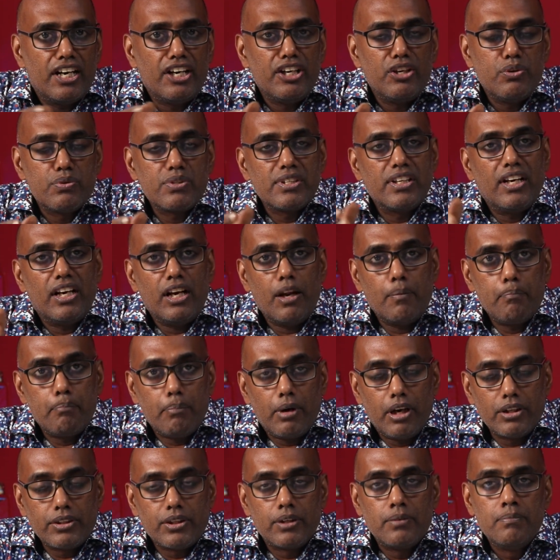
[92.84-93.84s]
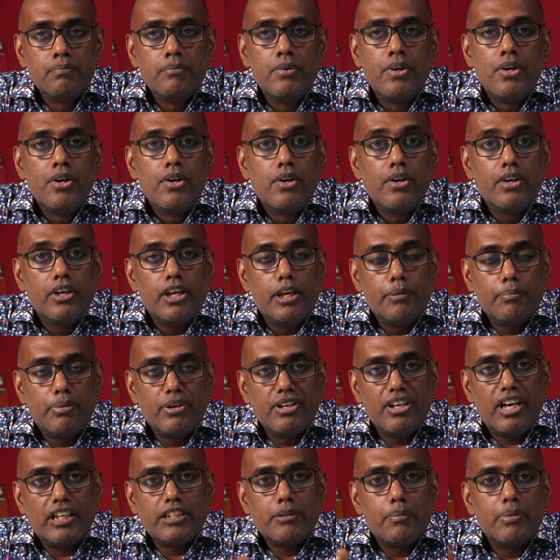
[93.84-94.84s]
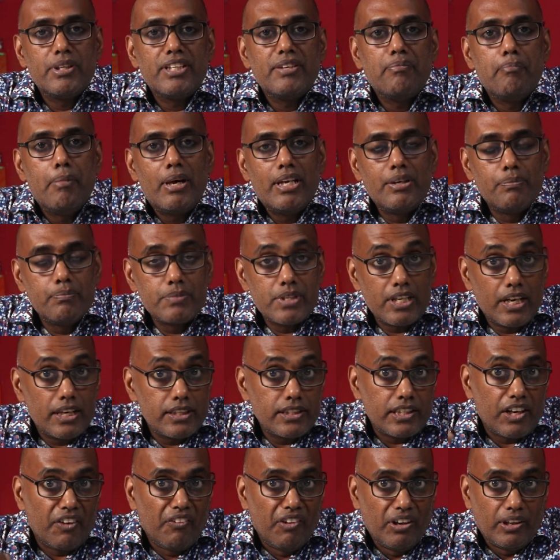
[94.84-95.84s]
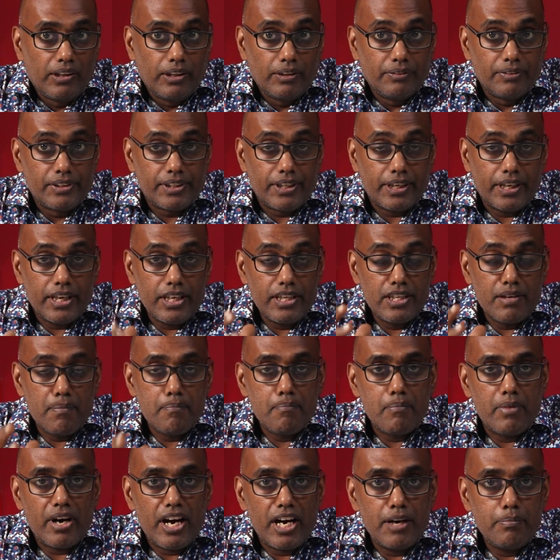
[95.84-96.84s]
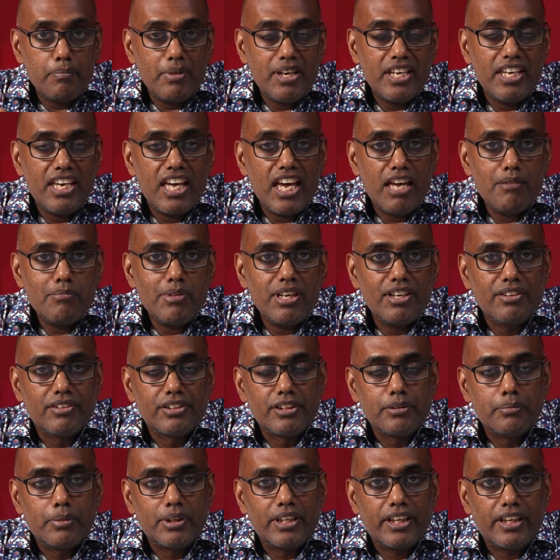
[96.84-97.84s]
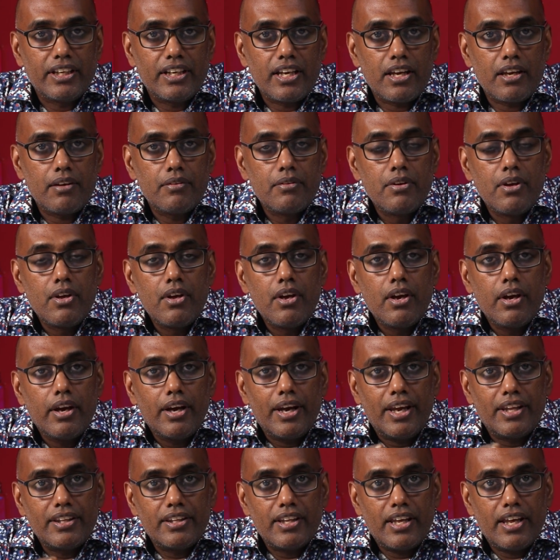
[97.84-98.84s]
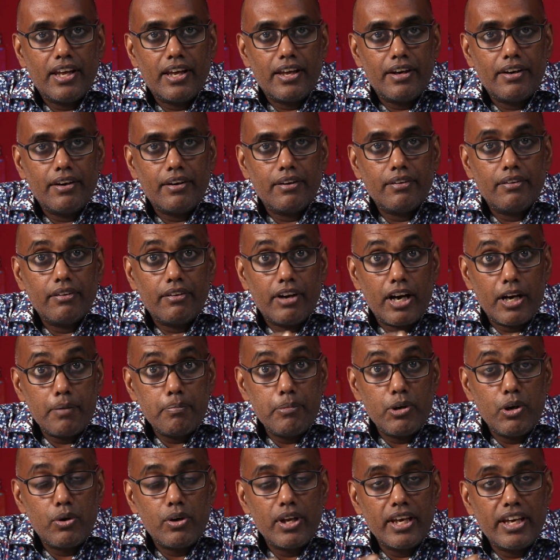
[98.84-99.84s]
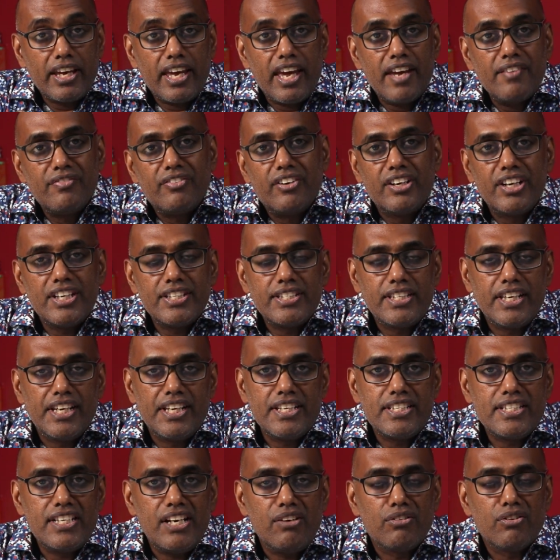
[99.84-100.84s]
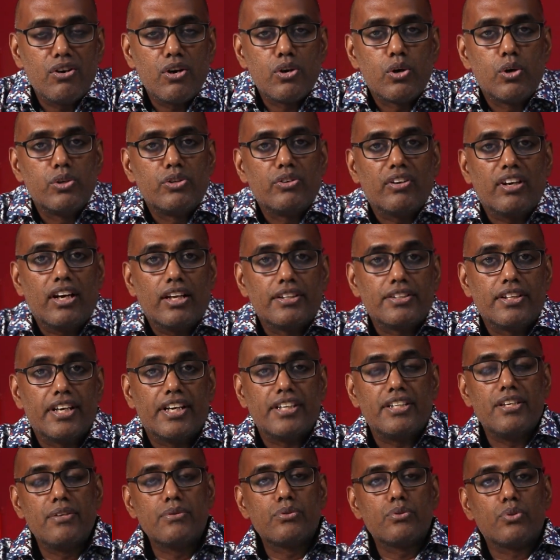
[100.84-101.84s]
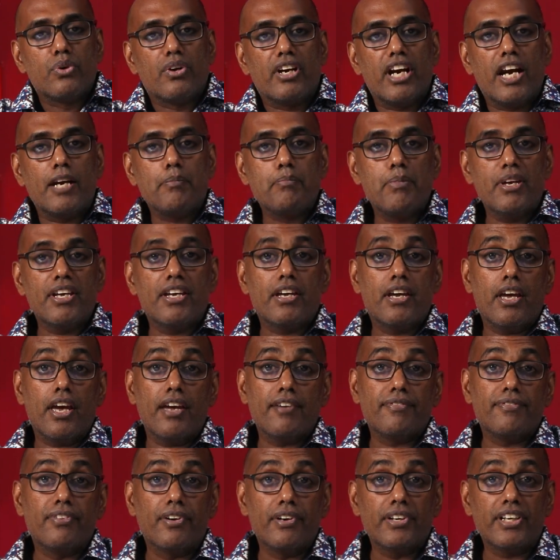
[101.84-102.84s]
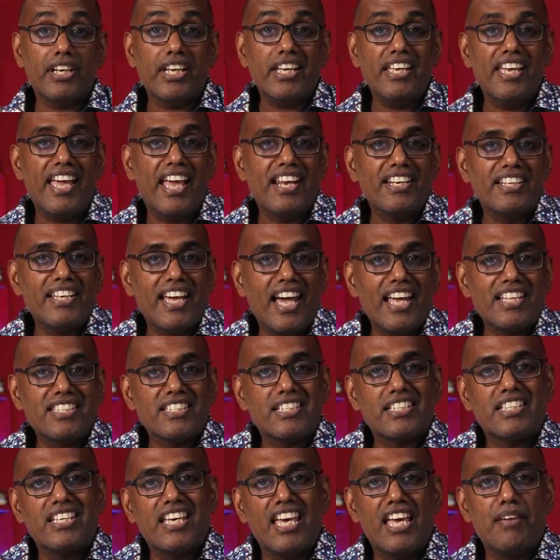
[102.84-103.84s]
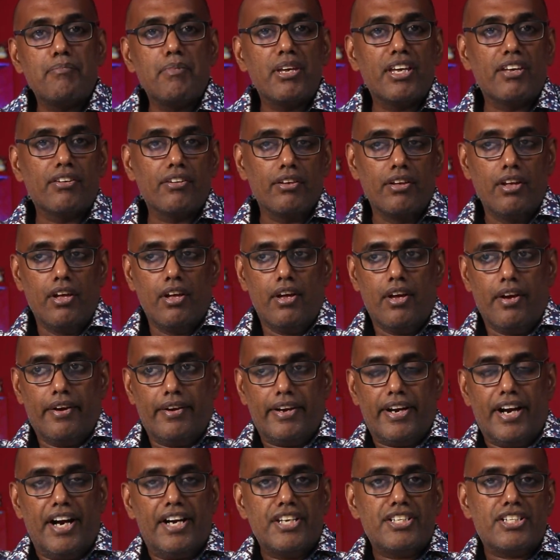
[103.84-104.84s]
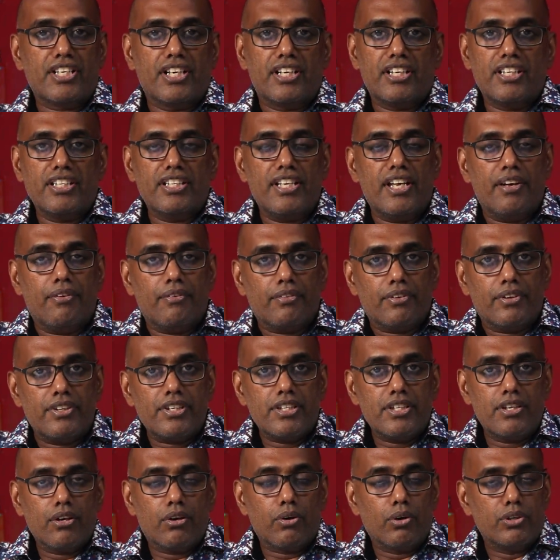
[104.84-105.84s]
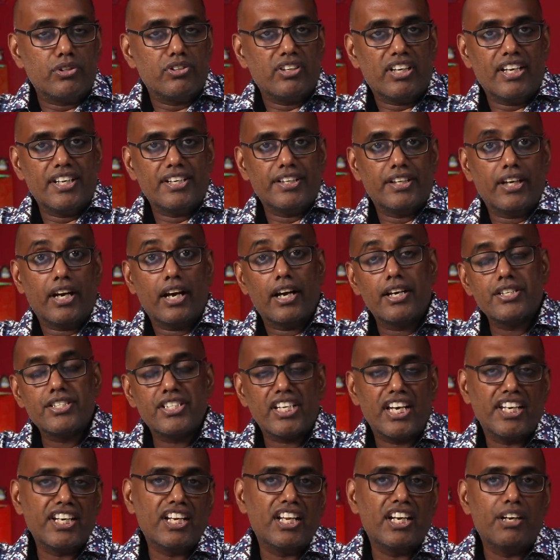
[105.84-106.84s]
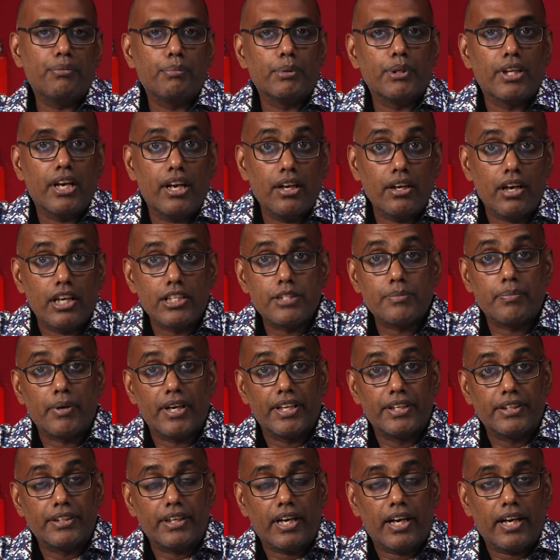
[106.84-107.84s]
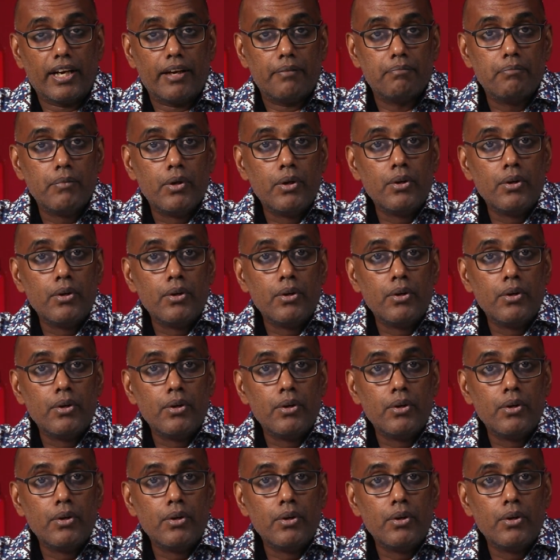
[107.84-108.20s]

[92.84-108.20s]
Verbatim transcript: சில நியூஸ்லாம் பார்த்தோம் இப்போ அதை பற்றி மேலும் சில தகவல்கள் வந்திருக்கு இந்த ரெட்மி கேமிங் வந்து பார்த்திங்கன்னா இந்த ரெட்மியோட கே ஃபார்ட்டி சீரீஸில் அவங்க கொண்டு வரலாம் தெரியுது ஸோ ரெட்மி கே ஃபார்ட்டி என்ஹான்ஸ் கேமிங் எடிஷன் இதை அவங்க கொண்டு வர இருக்கிறாங்க சைனாவில் முதல்ல லான்ச் பண்ண இருக்கிறாங்க